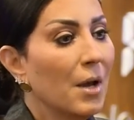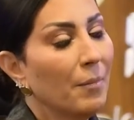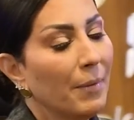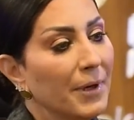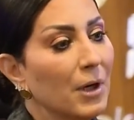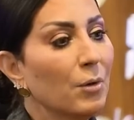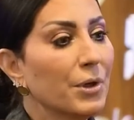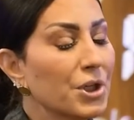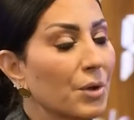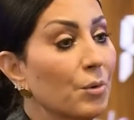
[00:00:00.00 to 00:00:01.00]
ما بين
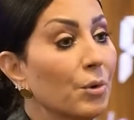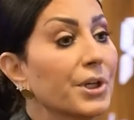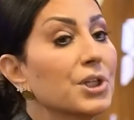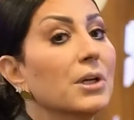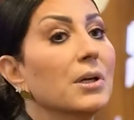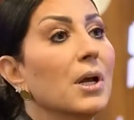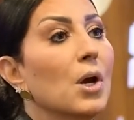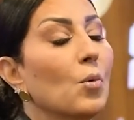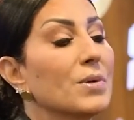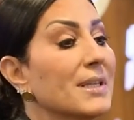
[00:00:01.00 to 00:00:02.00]
اللوكيشن واللوكيشن
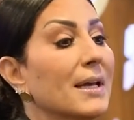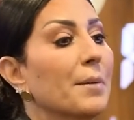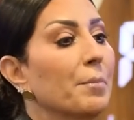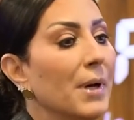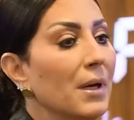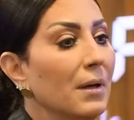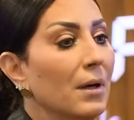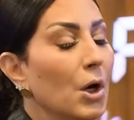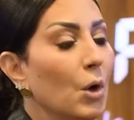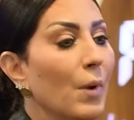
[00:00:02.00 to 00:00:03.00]
واستخبى
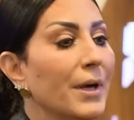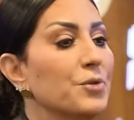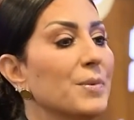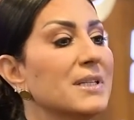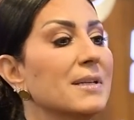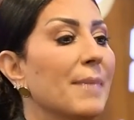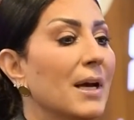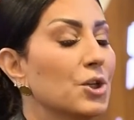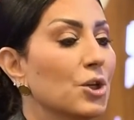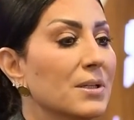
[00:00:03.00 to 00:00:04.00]
وعيش بس مع
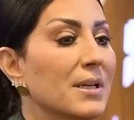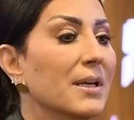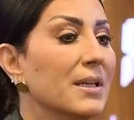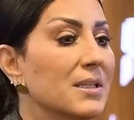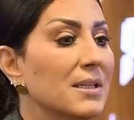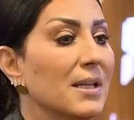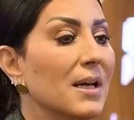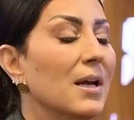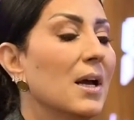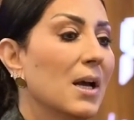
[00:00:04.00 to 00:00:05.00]
الشخصيه
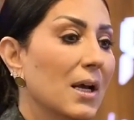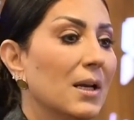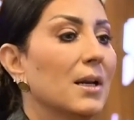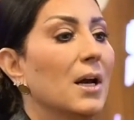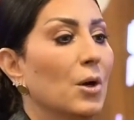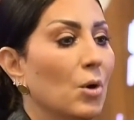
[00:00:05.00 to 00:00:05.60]
الجديده اللي انا